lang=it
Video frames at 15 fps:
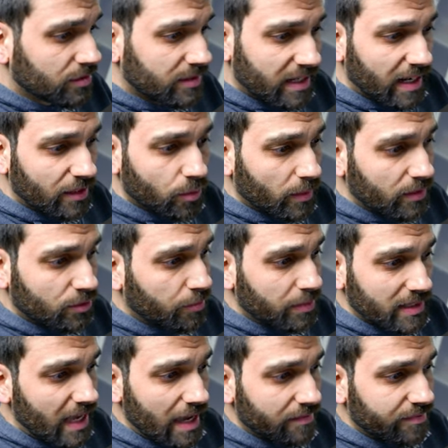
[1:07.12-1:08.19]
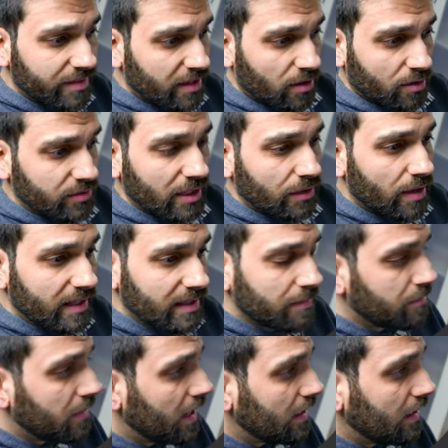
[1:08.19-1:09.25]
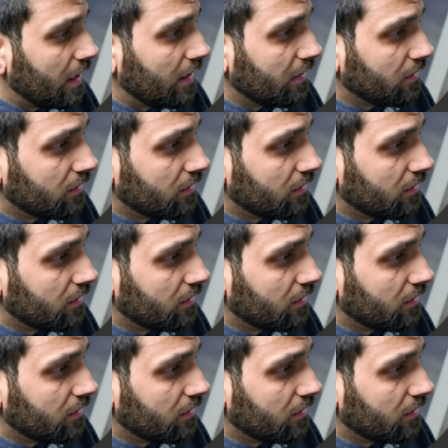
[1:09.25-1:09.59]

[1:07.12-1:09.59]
ho scaricato questo PDF che contiene una tabella.